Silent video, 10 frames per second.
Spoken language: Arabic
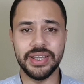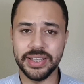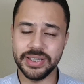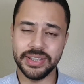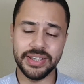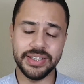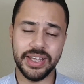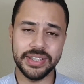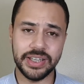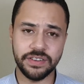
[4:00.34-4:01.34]
ل
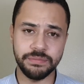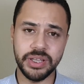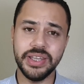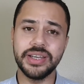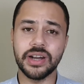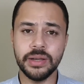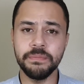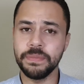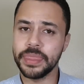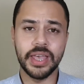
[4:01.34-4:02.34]
3000 مللي
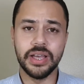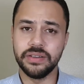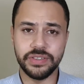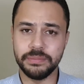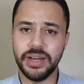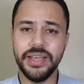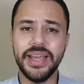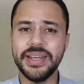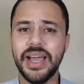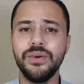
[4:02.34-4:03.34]
جرام في الملح
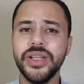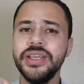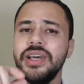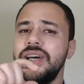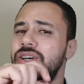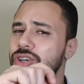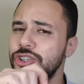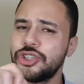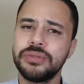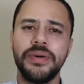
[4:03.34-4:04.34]
يعني حوالي
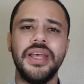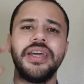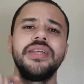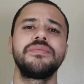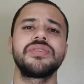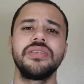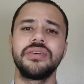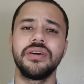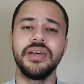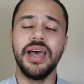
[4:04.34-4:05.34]
رشه ملح كده بسيطه
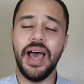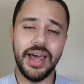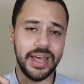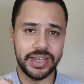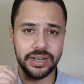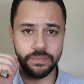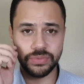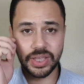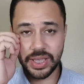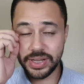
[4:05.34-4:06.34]
على الاكل
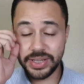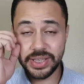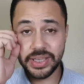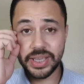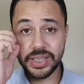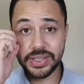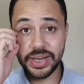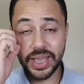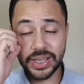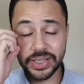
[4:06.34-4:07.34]
ليه ان
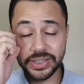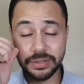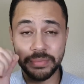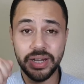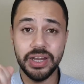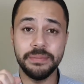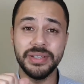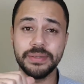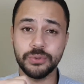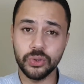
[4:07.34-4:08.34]
الاكل ان الملح لما
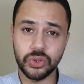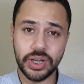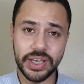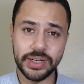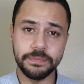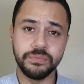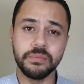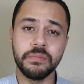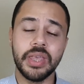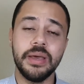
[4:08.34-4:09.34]
انت بتحطه على الاكل
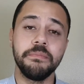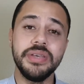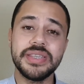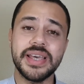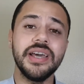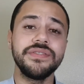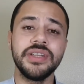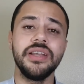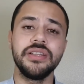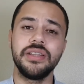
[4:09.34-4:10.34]
بيساعد في
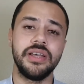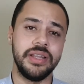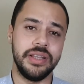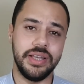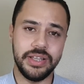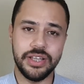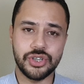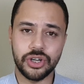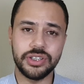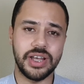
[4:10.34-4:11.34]
نقل
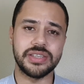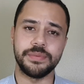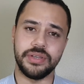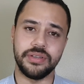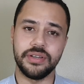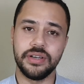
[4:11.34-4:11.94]
الاشارات العصبيه